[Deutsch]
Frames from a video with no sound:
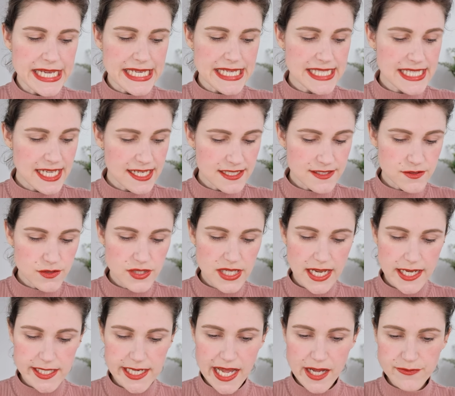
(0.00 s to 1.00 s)
Ich kann das
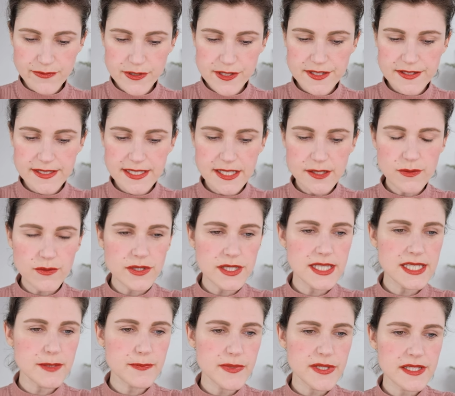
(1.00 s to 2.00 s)
total nachvollziehen und
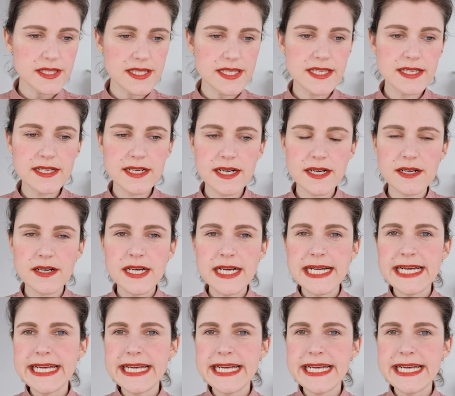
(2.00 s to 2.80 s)
ich bin hier